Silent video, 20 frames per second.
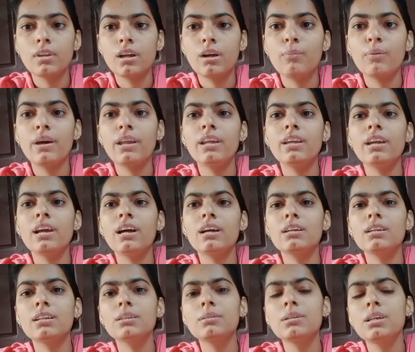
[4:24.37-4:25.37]
हमारे यहाँ
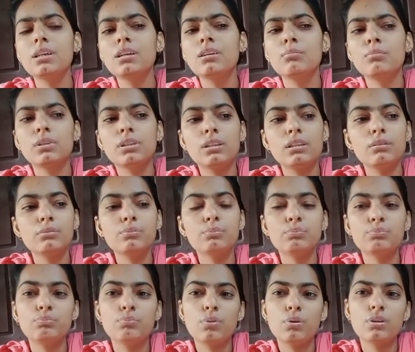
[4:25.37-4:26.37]
का मतलब
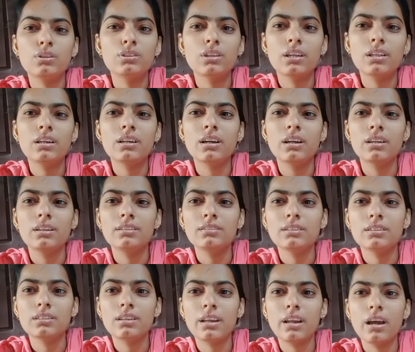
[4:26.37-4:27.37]
बहुत ज़्यादा
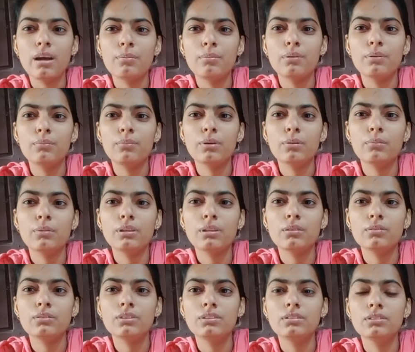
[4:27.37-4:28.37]
कंडीसन ख़राब है मैं
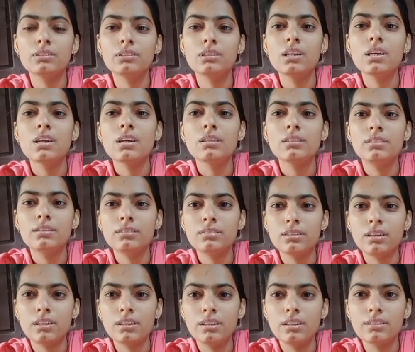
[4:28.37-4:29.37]
मतलब जिस जिस
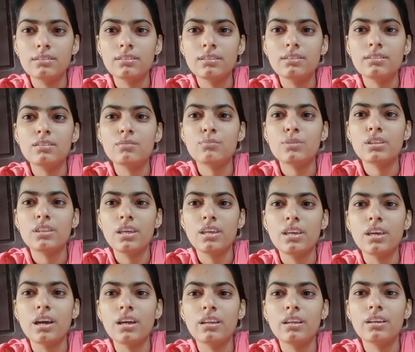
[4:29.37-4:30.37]
कंडीसन से मैं
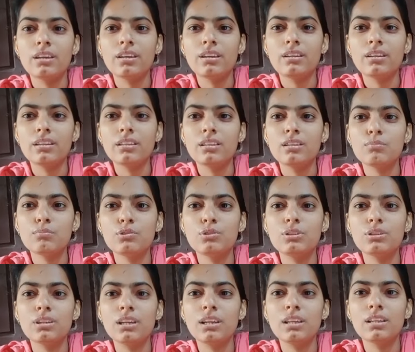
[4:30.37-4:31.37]
तैयारी कर रही थी
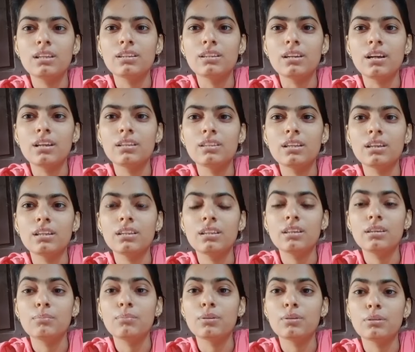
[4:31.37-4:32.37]
मुझे नहीं लग रहा था
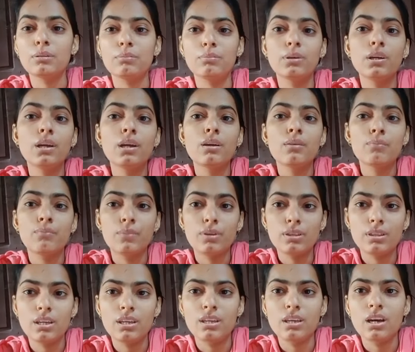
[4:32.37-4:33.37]
कि मतलब मैं
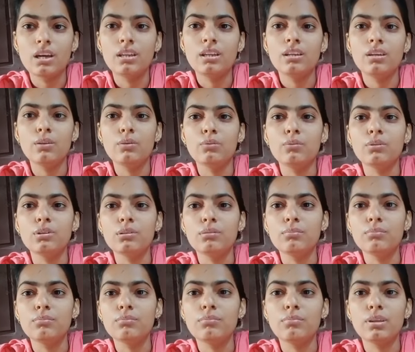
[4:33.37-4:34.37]
तैयारी करूँगी
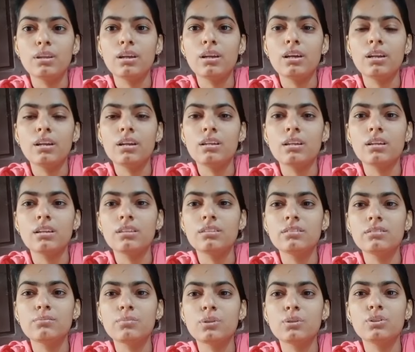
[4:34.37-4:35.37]
मेरे घर का
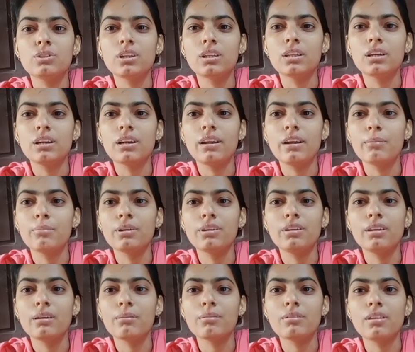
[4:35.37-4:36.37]
कंडीसन बहुत ज़्यादा ख़राब है
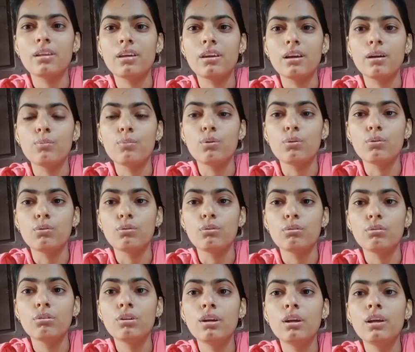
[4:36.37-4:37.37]
क्या बताएँ आप लोग
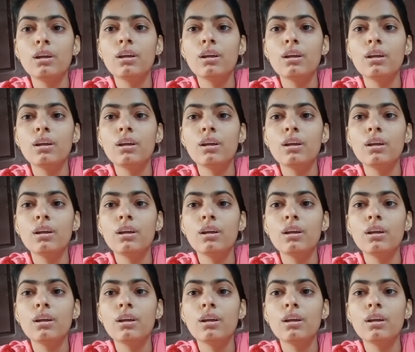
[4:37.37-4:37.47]
को